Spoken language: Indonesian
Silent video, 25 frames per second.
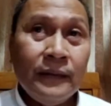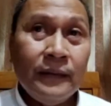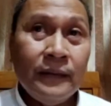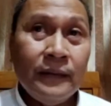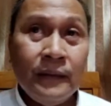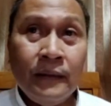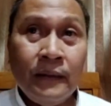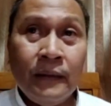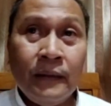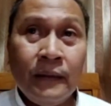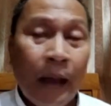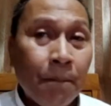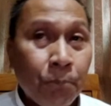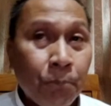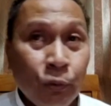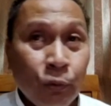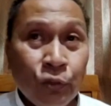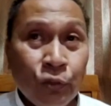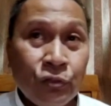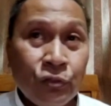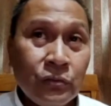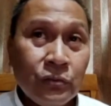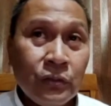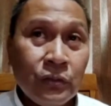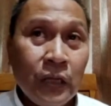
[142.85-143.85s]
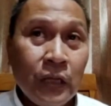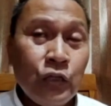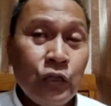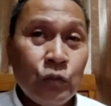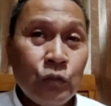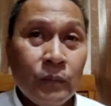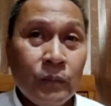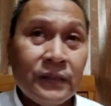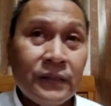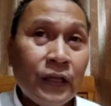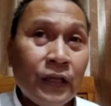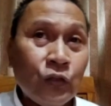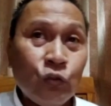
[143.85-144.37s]
dihapus. Jadi
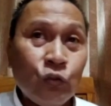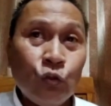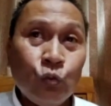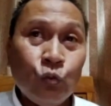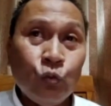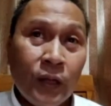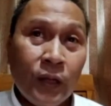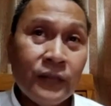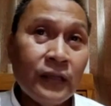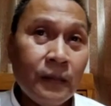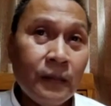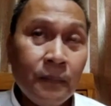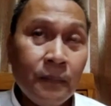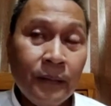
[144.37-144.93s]
cuma satu dua